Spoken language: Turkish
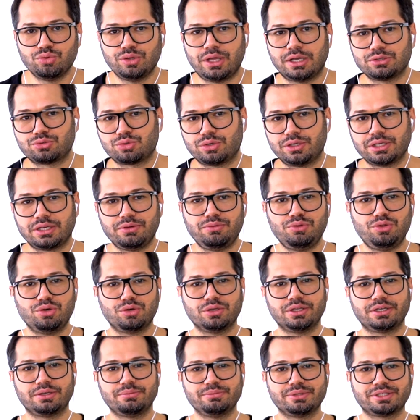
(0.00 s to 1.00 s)
Bundan sonraki
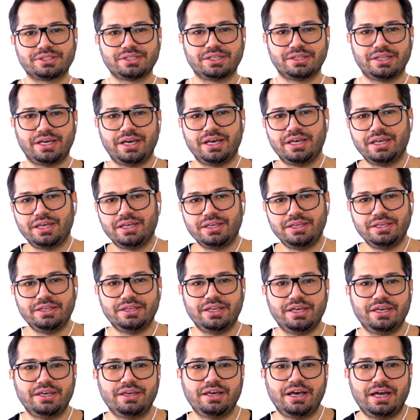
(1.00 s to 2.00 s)
videolarımızda da
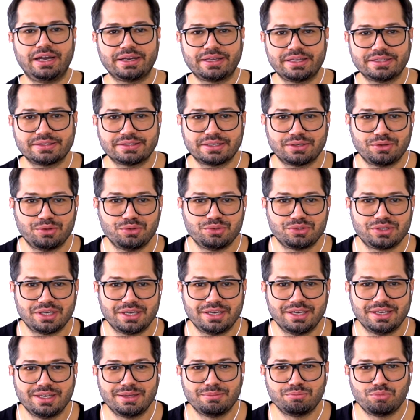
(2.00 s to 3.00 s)
yine herkesten
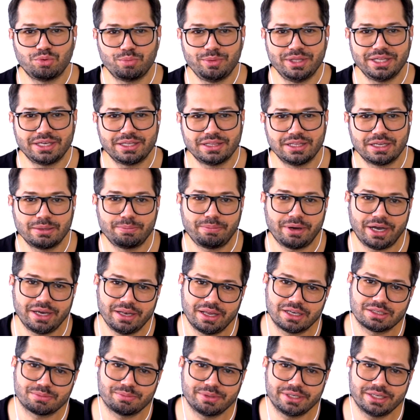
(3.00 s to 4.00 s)
önce bu bilgileri
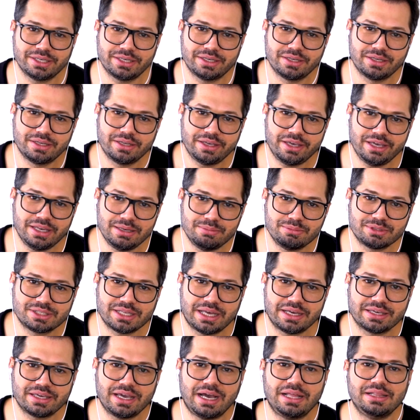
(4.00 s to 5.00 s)
paylaşmaya
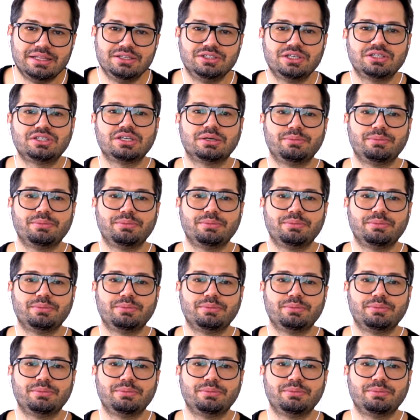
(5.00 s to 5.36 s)
elimizden geldiğince